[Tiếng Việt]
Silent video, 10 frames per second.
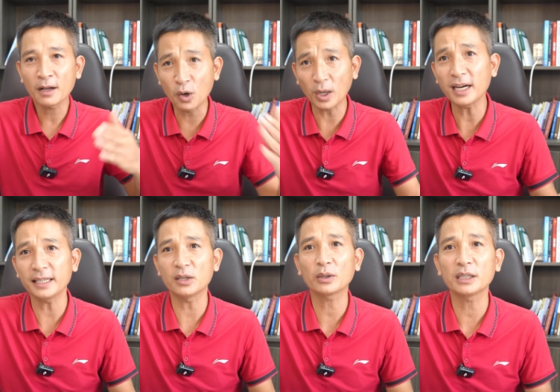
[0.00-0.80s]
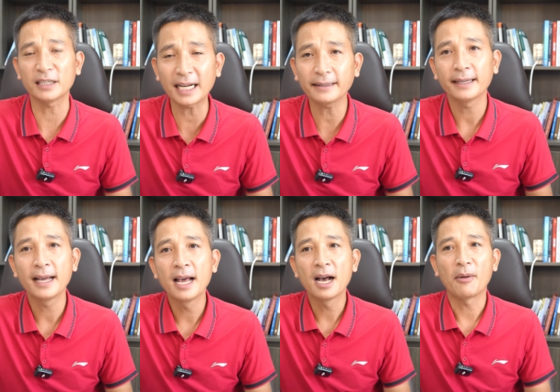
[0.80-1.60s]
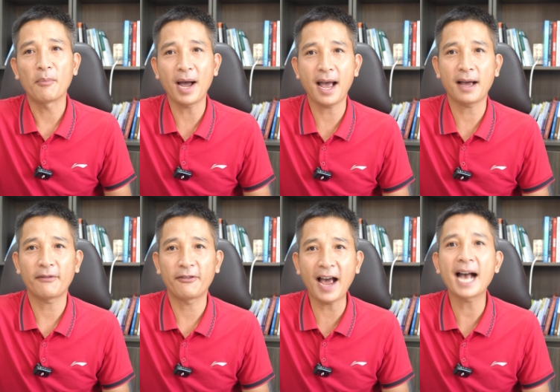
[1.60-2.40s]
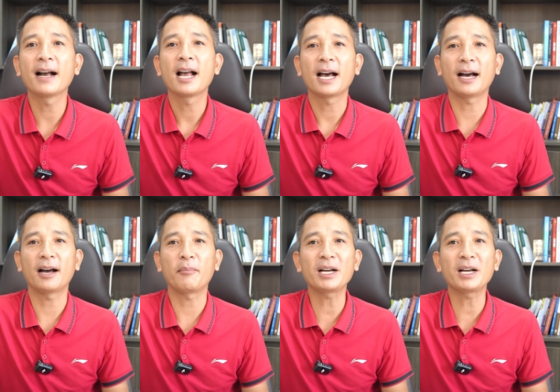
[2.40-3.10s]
Đó là lý do thứ nhất mà vàng à,